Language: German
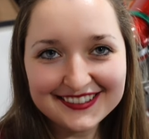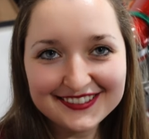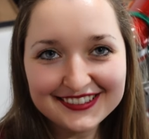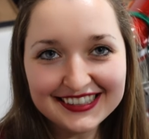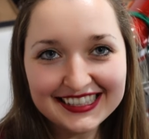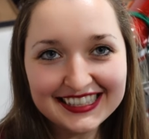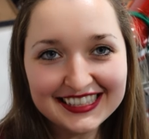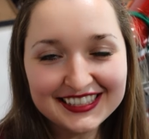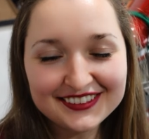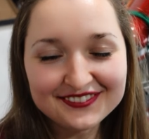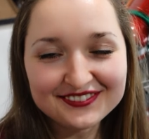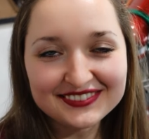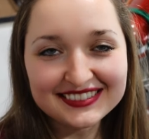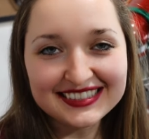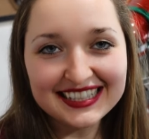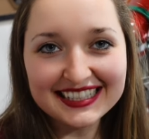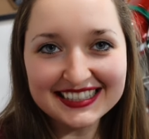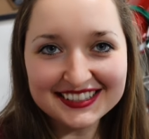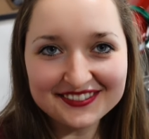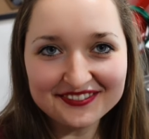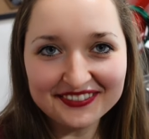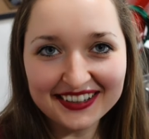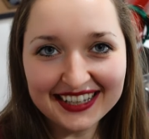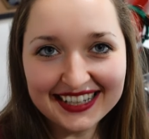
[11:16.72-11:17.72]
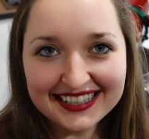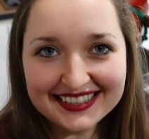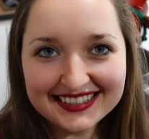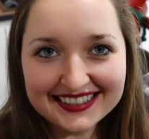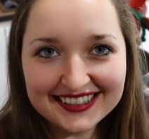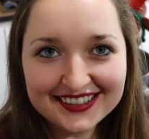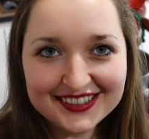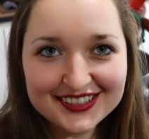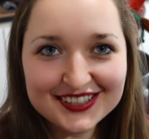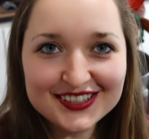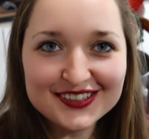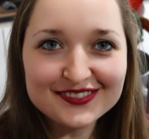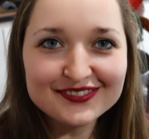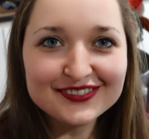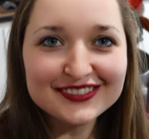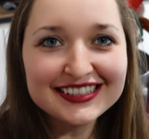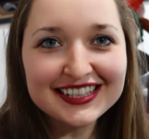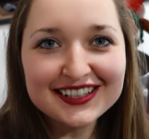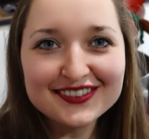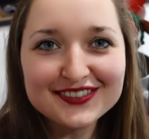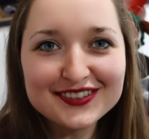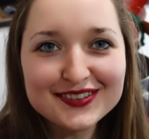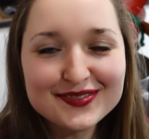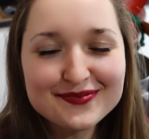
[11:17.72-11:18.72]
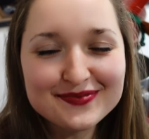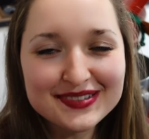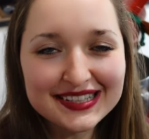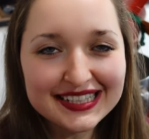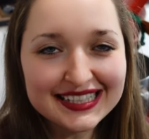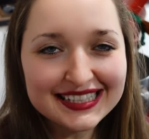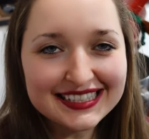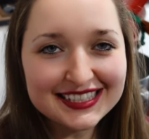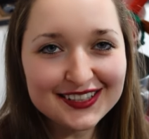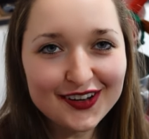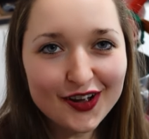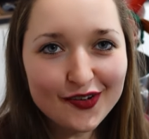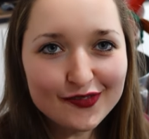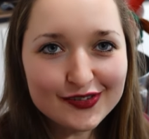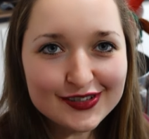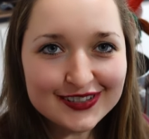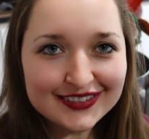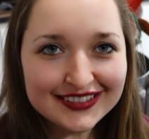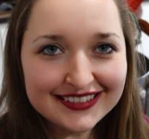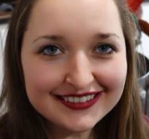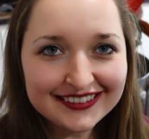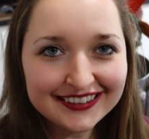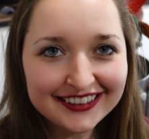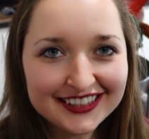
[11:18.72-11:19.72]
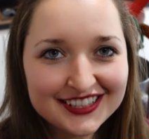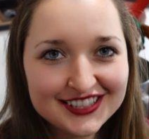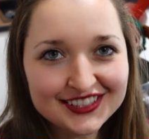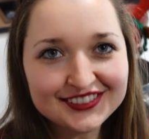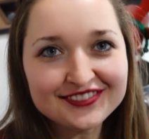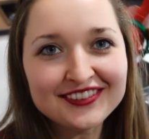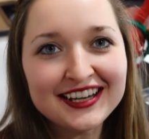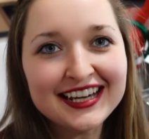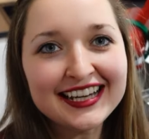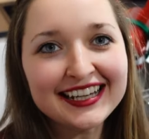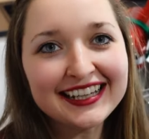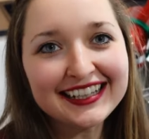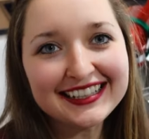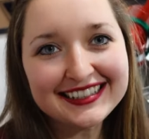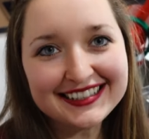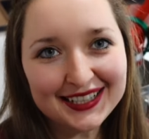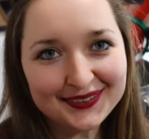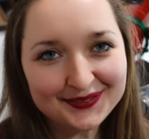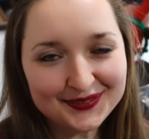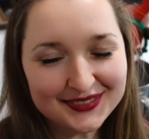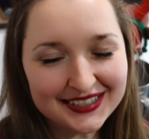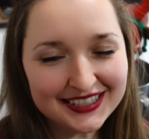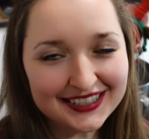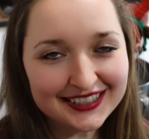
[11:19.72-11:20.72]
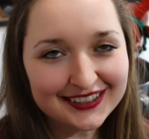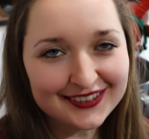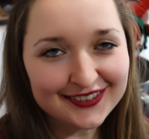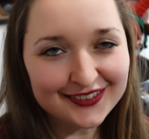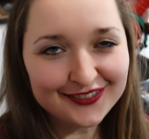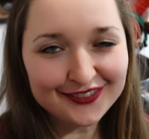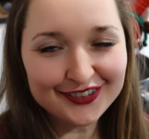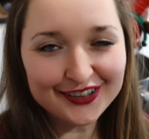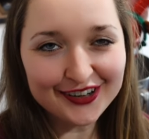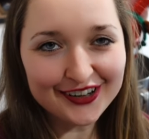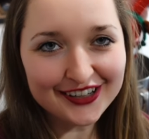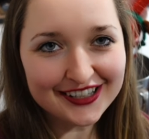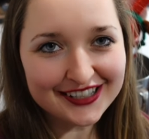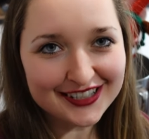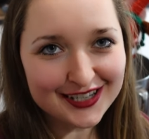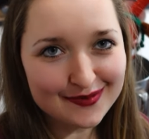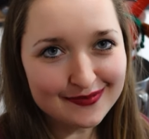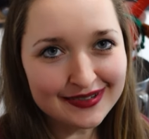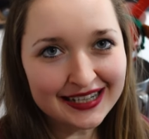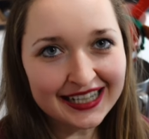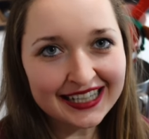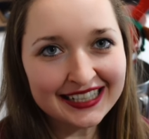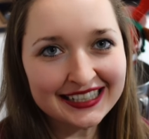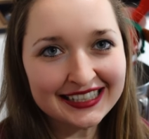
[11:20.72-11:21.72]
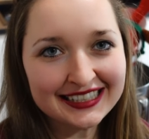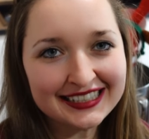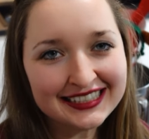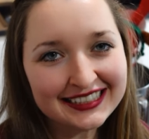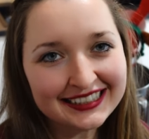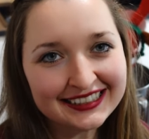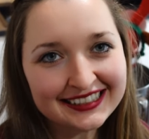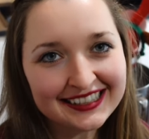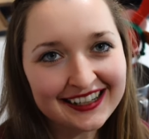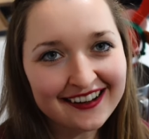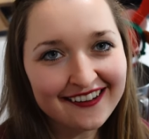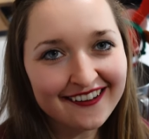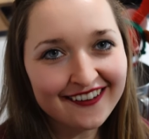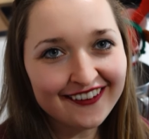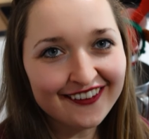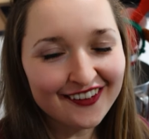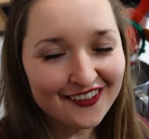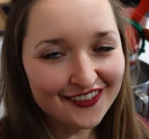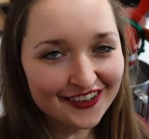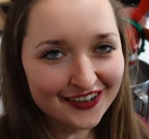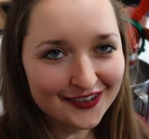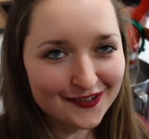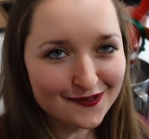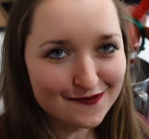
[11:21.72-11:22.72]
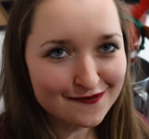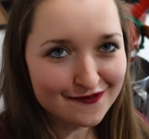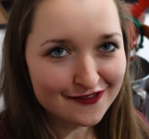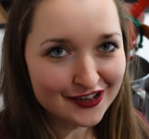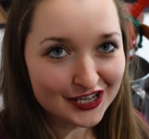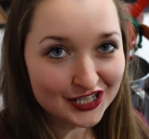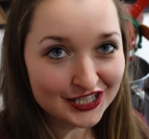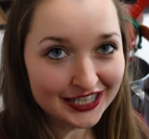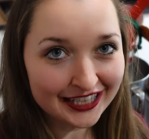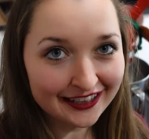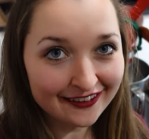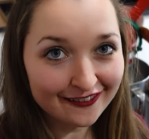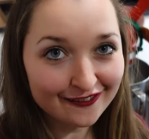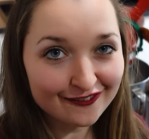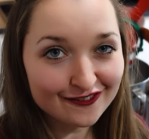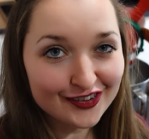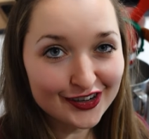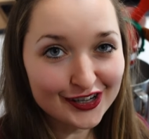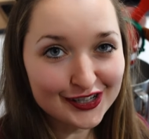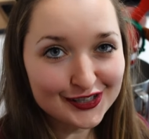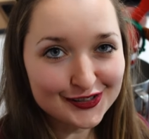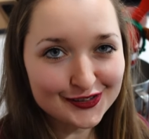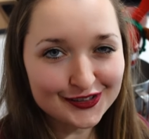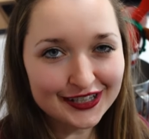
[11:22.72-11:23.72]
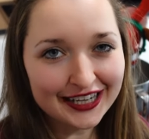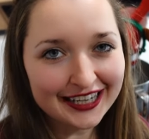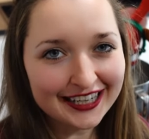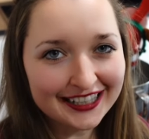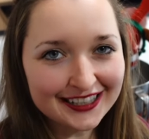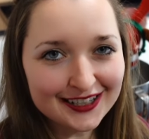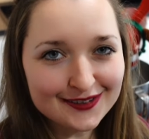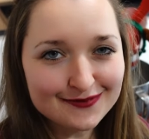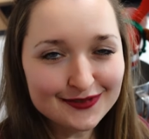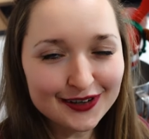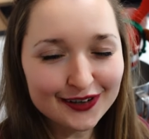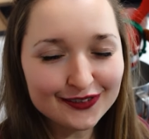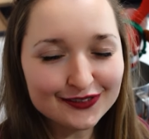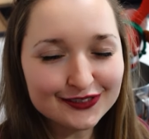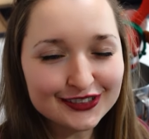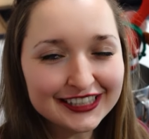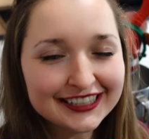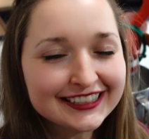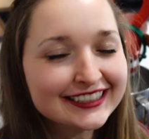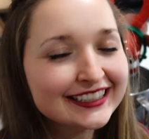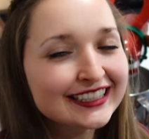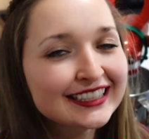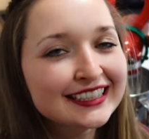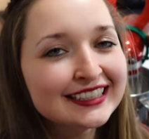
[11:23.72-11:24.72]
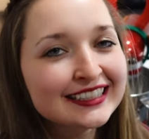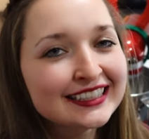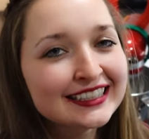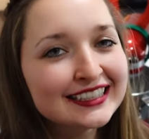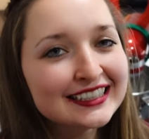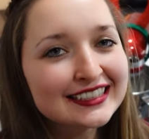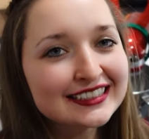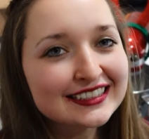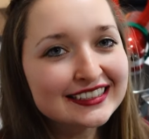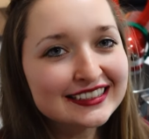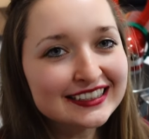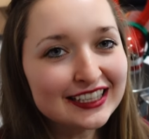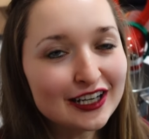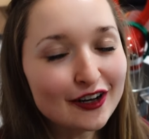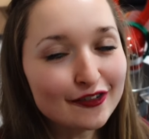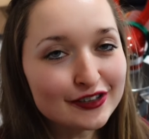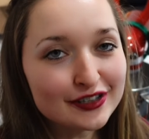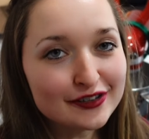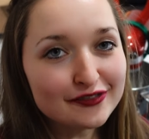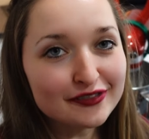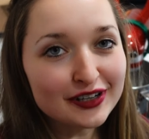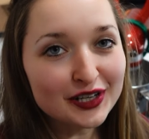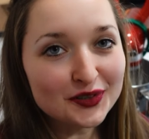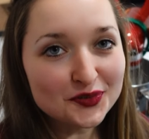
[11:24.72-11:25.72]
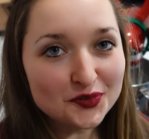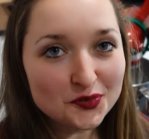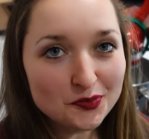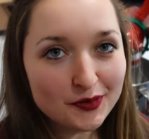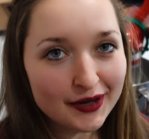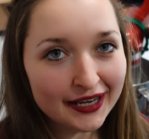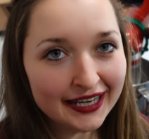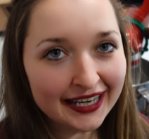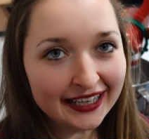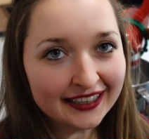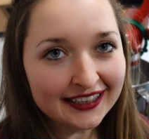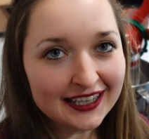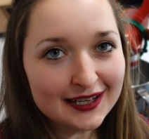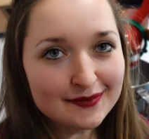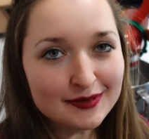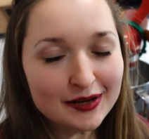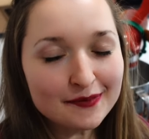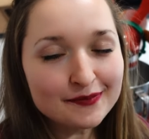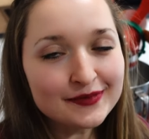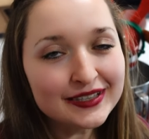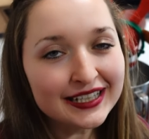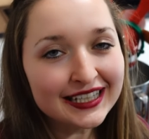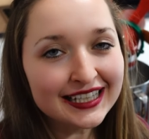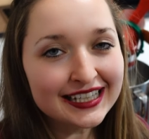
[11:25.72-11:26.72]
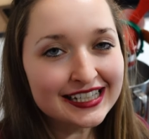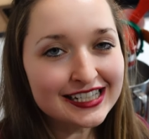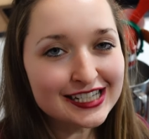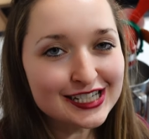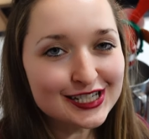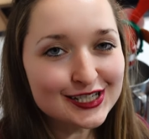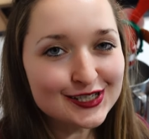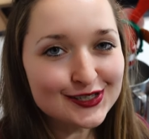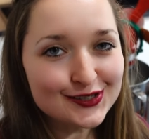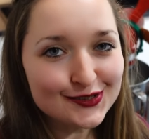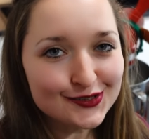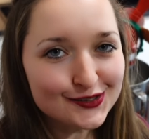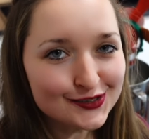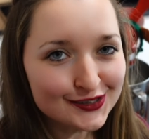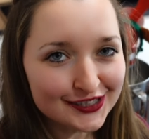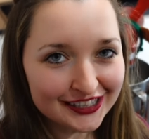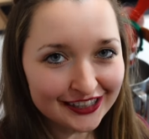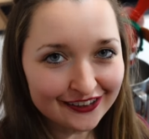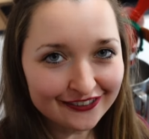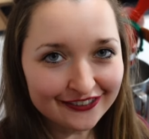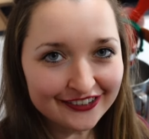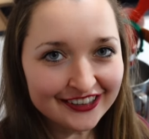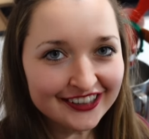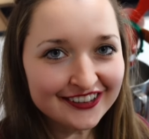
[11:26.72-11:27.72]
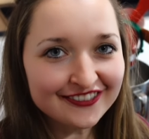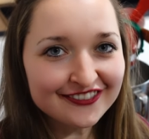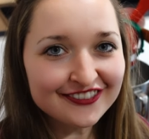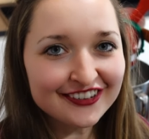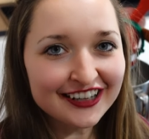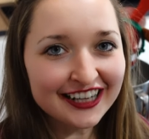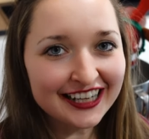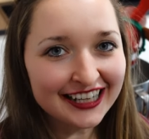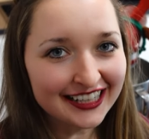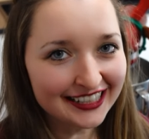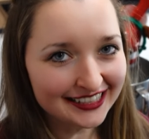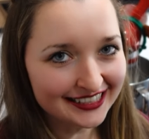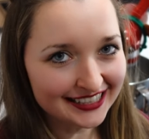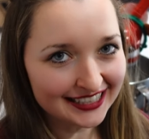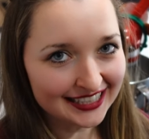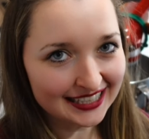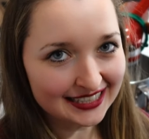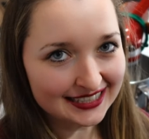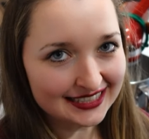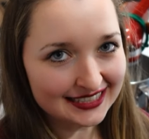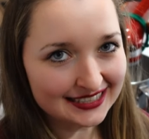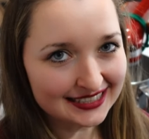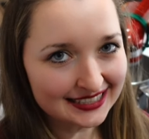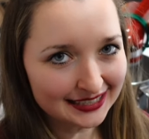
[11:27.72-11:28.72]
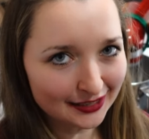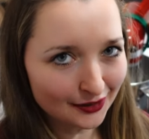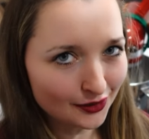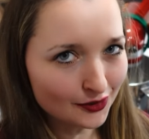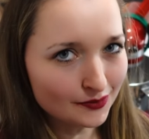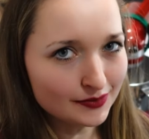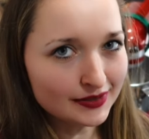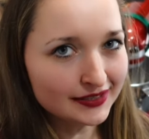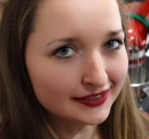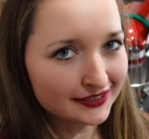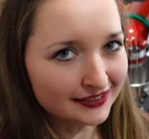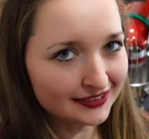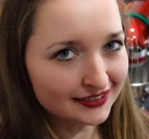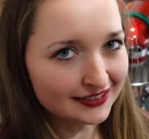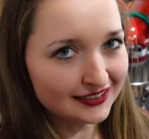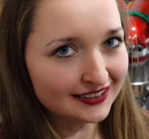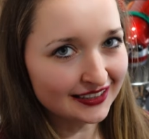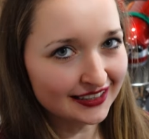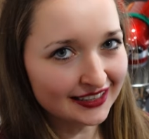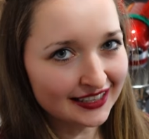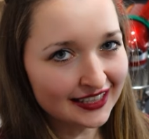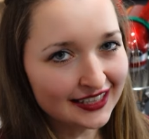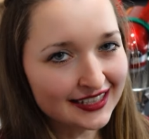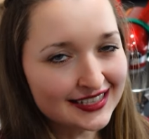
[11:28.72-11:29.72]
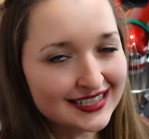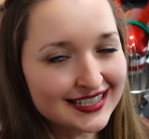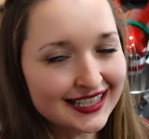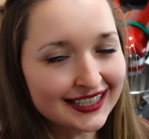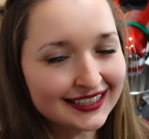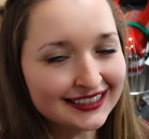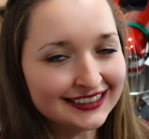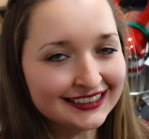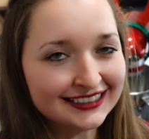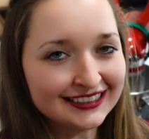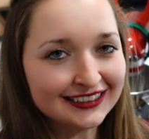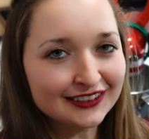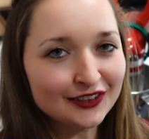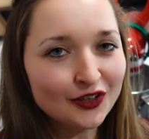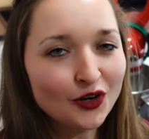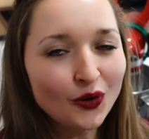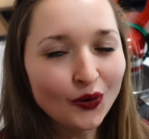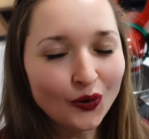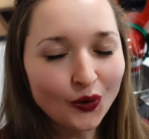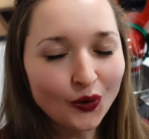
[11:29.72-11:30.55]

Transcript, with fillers: ihr Lieben, das war's auch schon wieder von mir. Ich hoffe, es sind zwei Rezepte für euch dabei, die ihr auch ähm, verschenken wollt oder nachmachen wollt. Sie sind auf jeden Fall super lecker. Bei mir geht die Schoki auf jeden Fall an die Kids, glaube ich, in kleinen Säckchen.